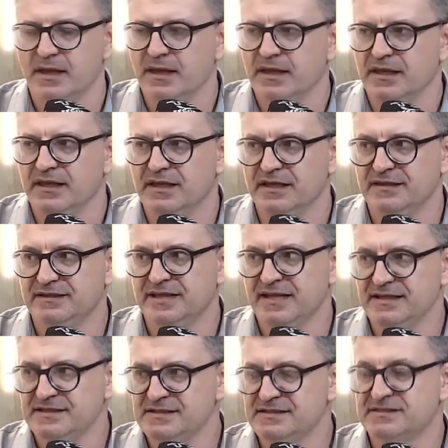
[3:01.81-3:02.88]
E
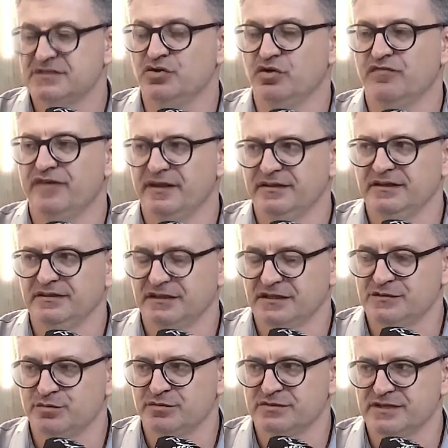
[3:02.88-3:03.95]
desses
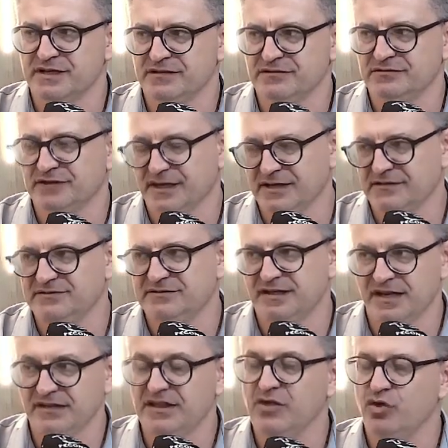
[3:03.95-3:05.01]
93%, né,
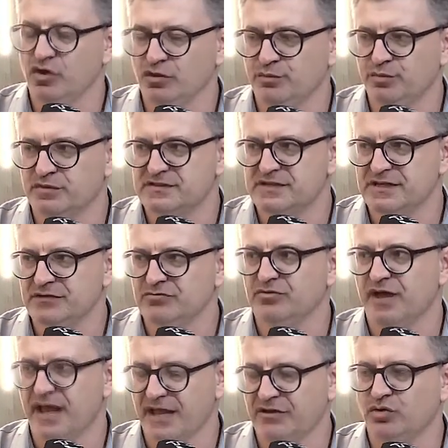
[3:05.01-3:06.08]
38%
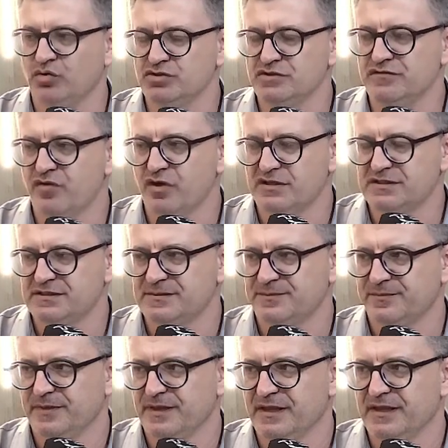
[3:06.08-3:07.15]
é tom de voz.
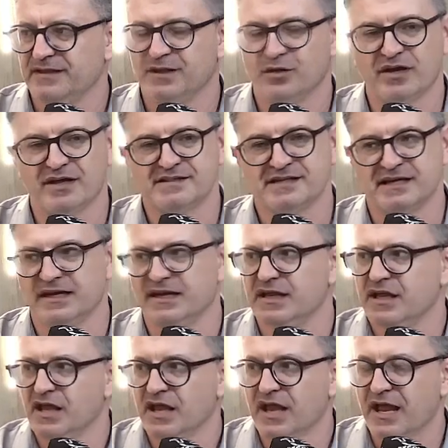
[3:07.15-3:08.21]
Então quer dizer,
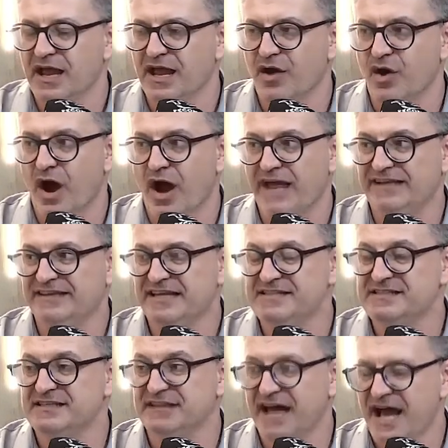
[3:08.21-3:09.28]
a
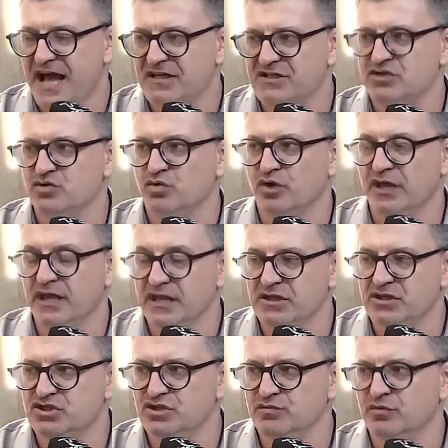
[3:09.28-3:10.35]
intensidade, o
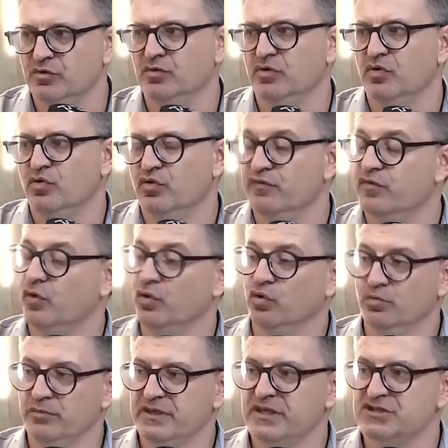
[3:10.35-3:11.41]
ritmo, o
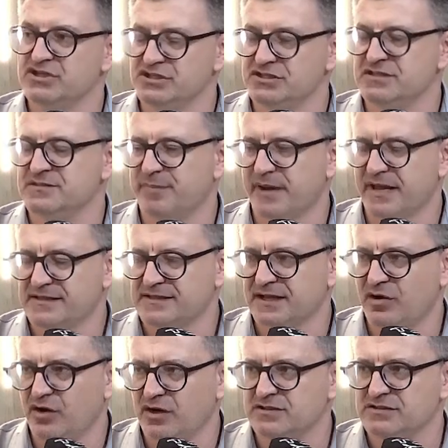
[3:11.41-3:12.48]
volume que a gente expressa na
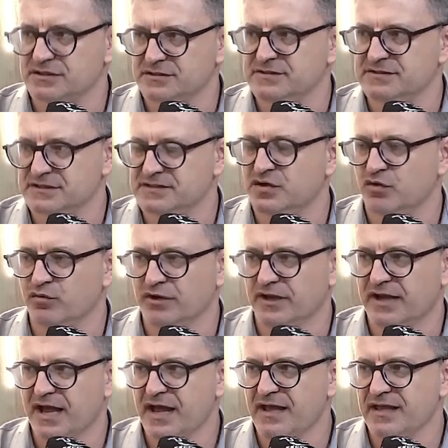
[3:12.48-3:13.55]
hora de, de se
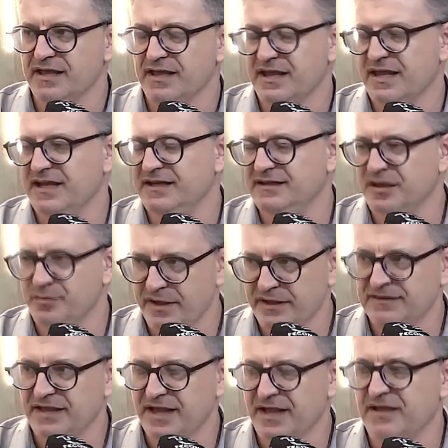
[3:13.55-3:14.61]
comunicar, ele também
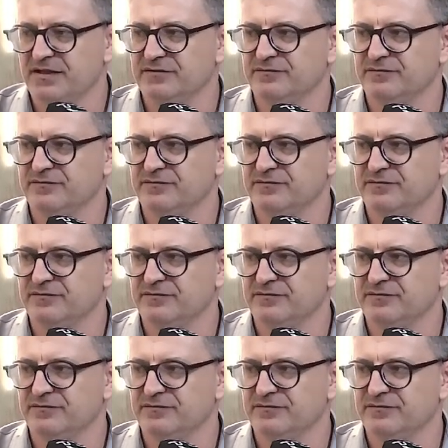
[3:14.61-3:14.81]
está